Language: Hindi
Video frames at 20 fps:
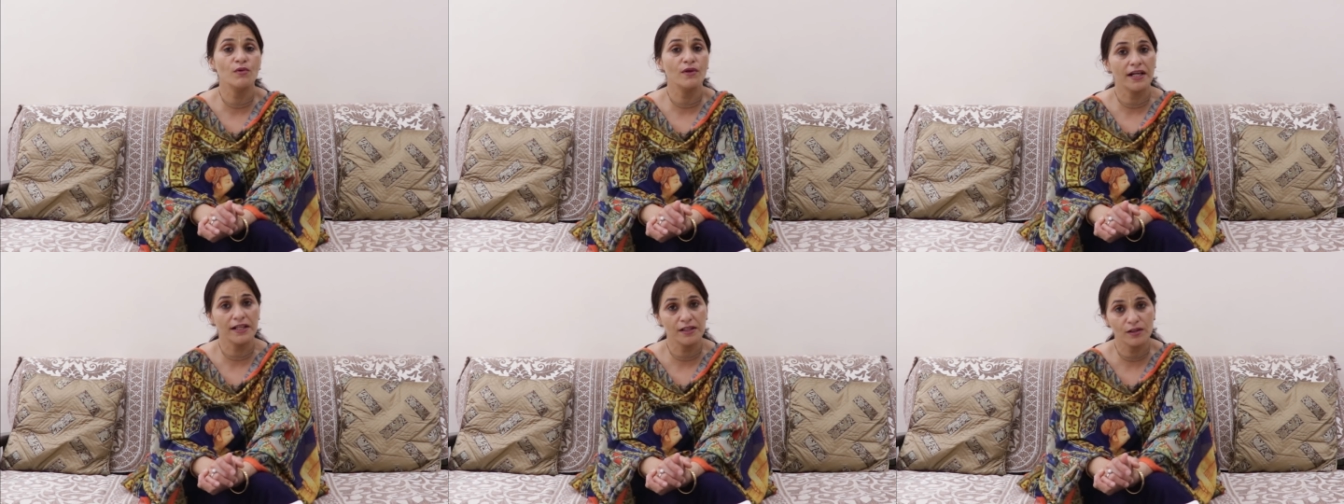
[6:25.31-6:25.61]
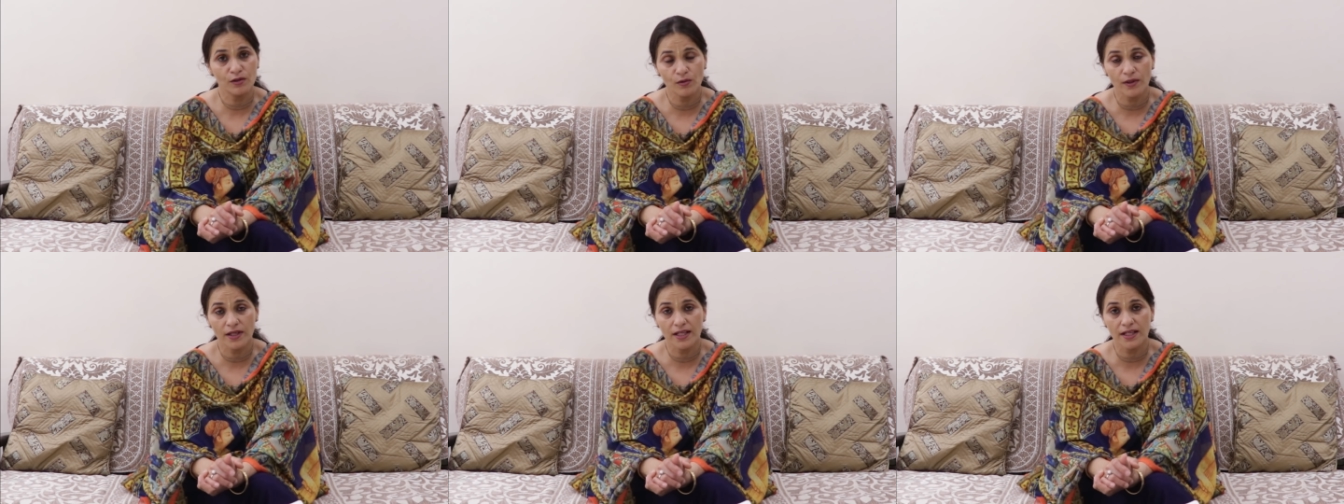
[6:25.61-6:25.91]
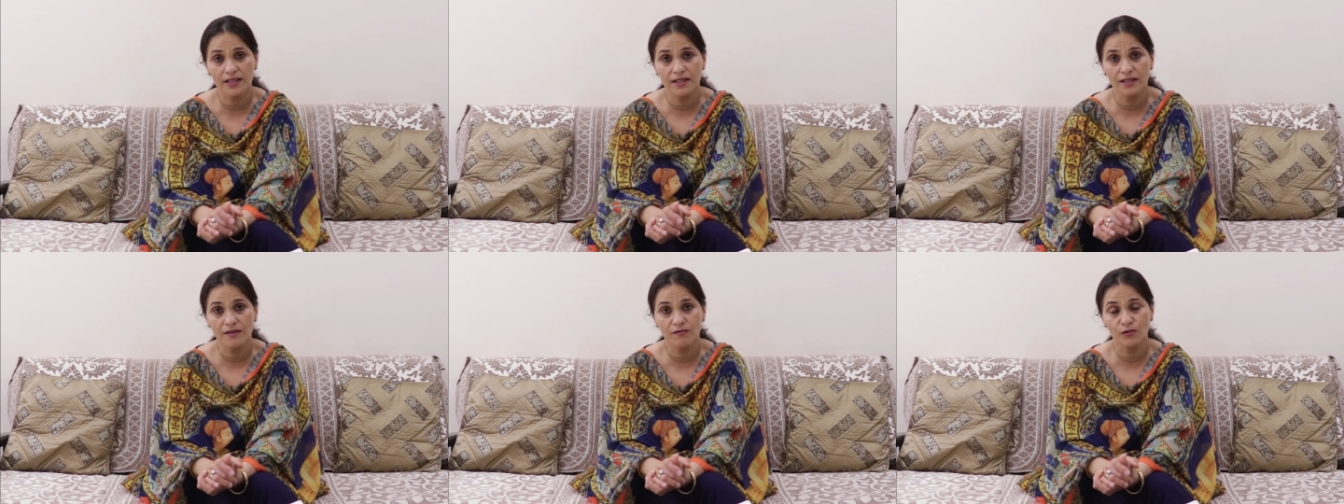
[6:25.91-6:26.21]
बुराई तो
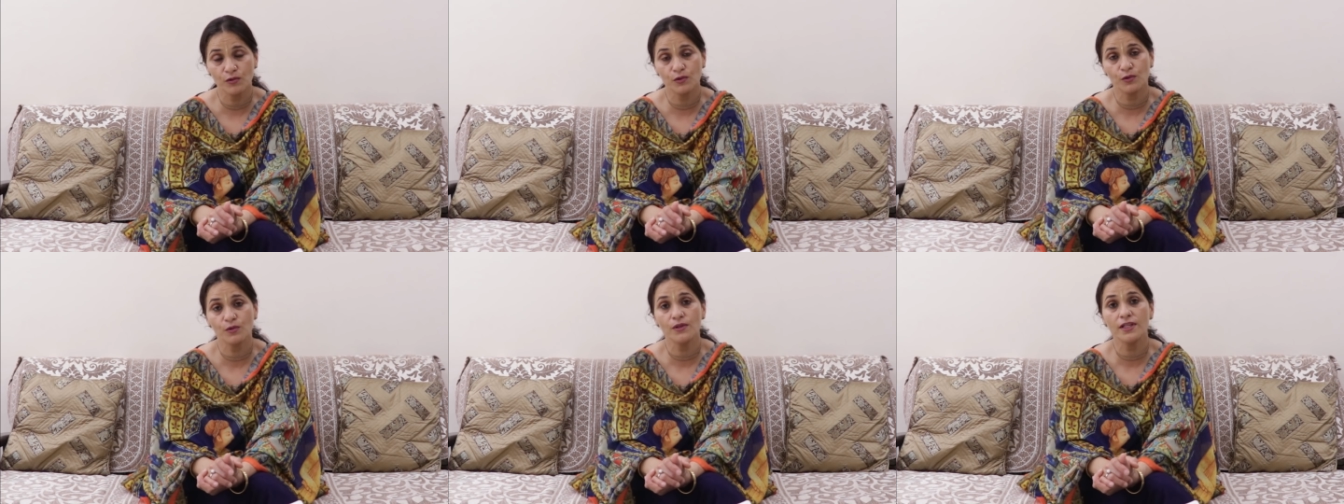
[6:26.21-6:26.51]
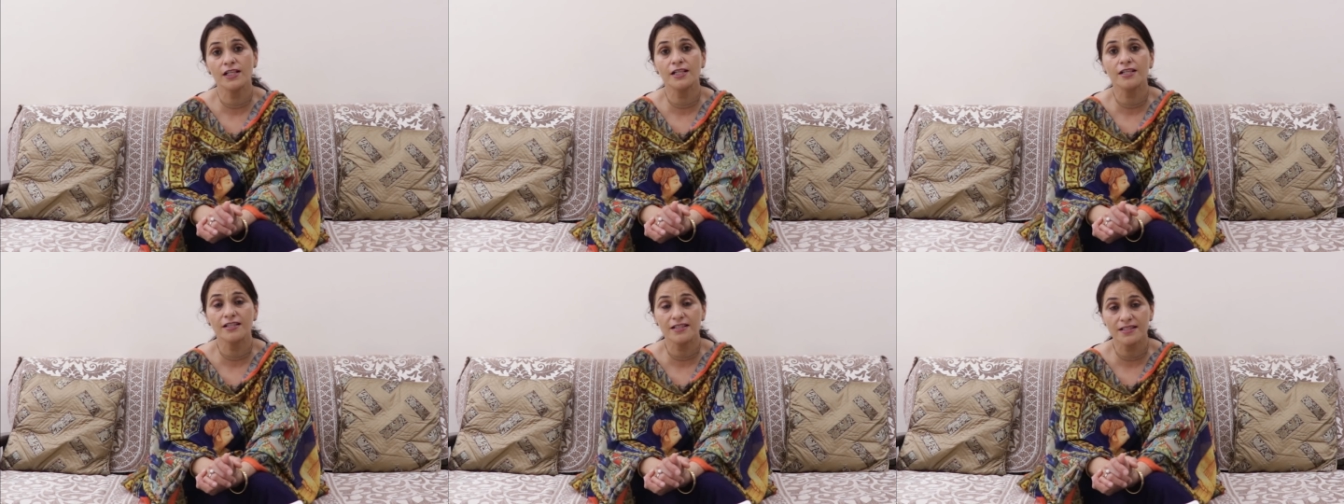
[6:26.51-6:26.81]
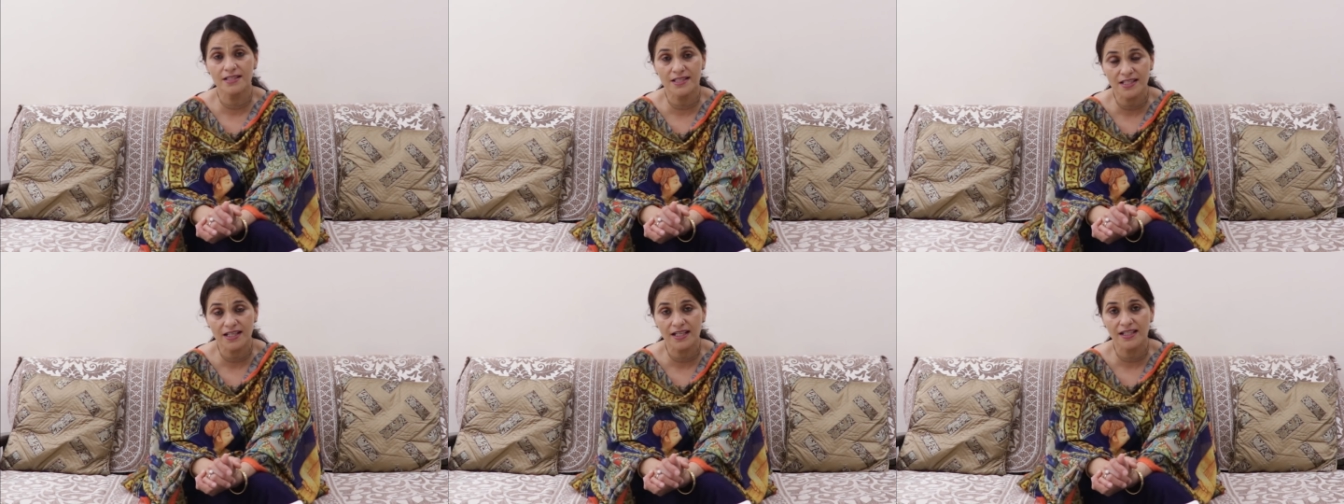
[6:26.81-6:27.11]
है नहीं वो तो एक
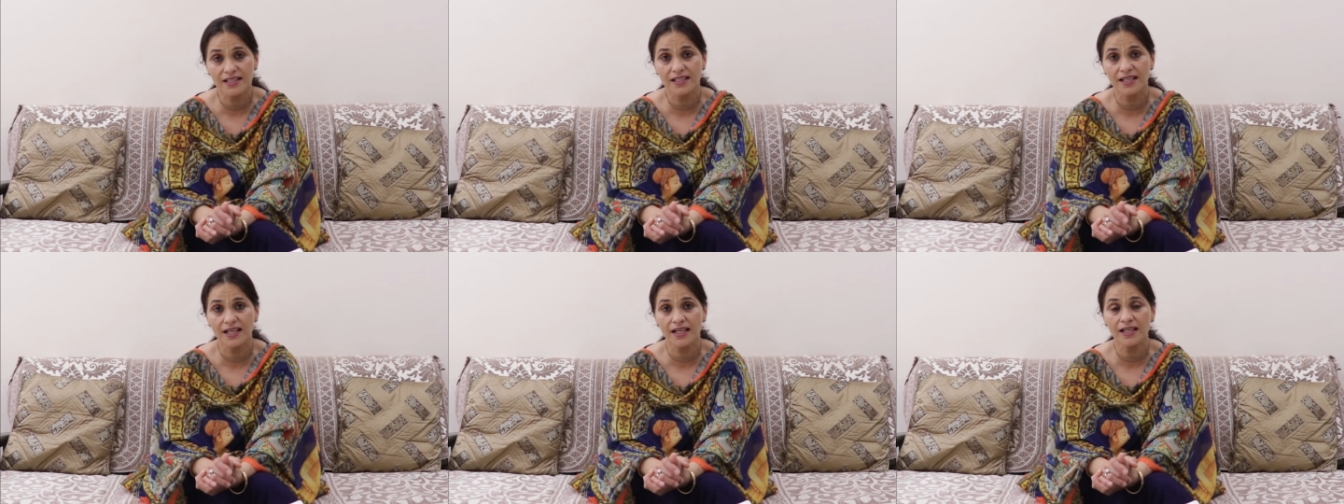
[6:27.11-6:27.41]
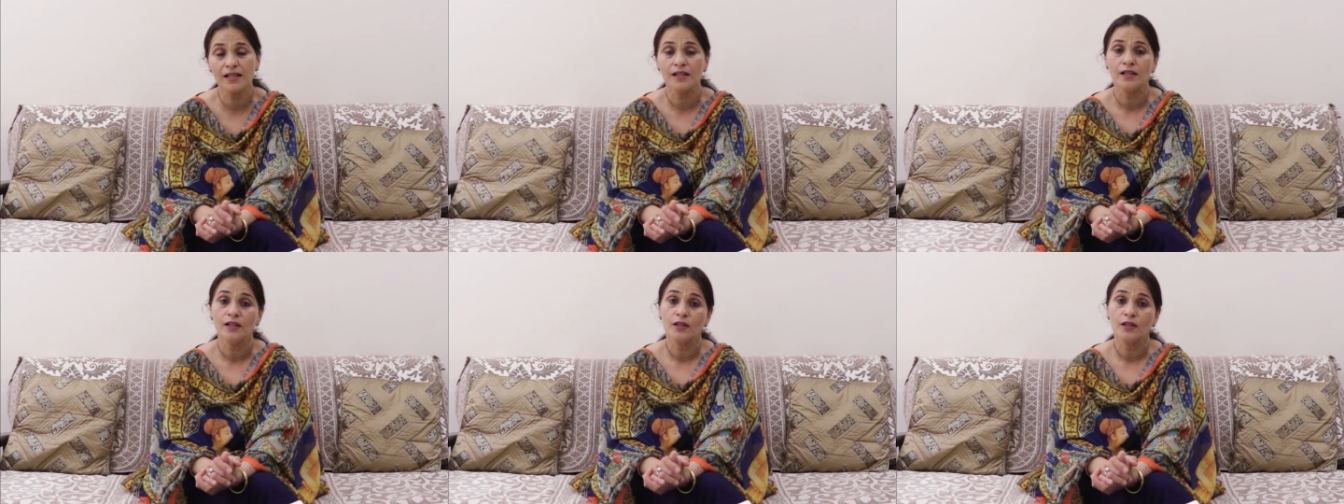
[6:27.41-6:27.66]
अच्छा ही है